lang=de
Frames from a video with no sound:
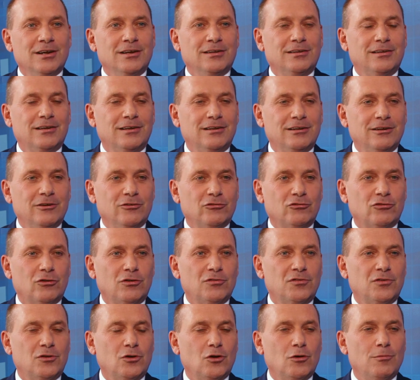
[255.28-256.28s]
denn
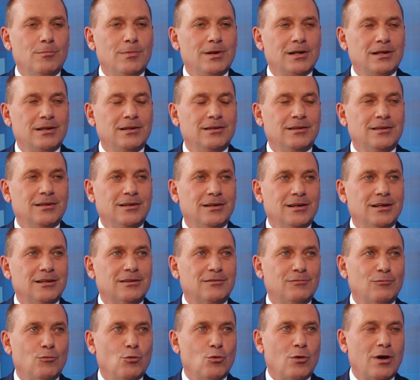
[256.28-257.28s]
schauen Sie doch mal im
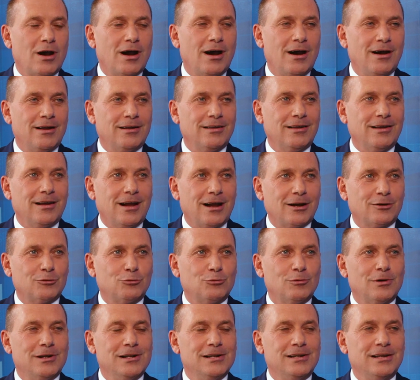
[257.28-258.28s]
Internet, wo gerade
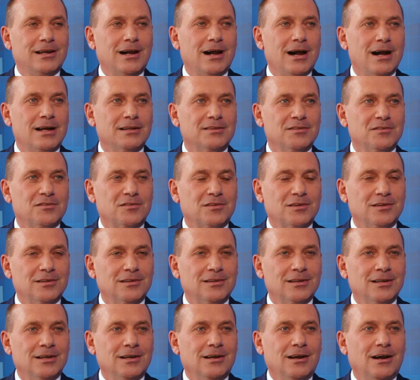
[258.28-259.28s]
aktuell die Raten
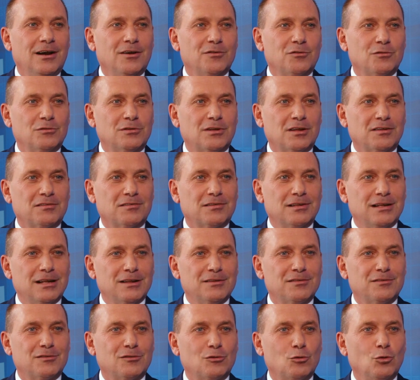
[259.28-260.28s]
sind. Also das
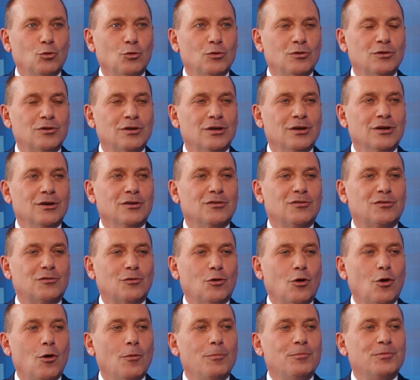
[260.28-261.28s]
lässt Grund
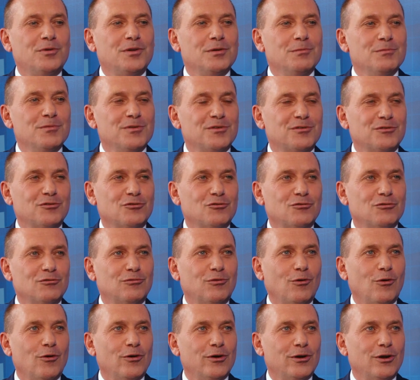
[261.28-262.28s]
zur optimistischen
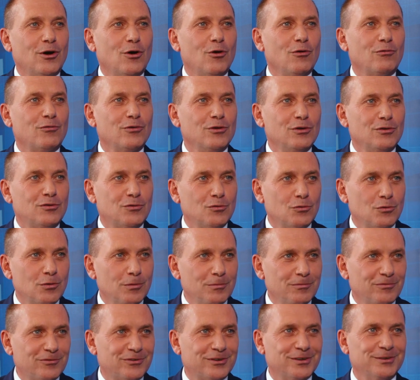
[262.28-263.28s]
Freude auch für die
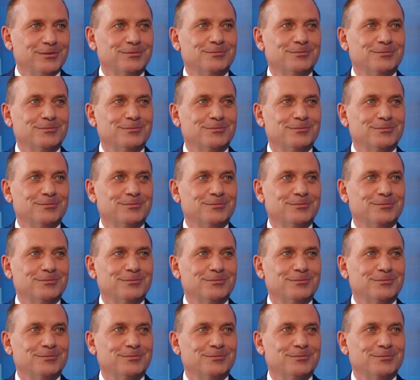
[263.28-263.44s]
Zukunft.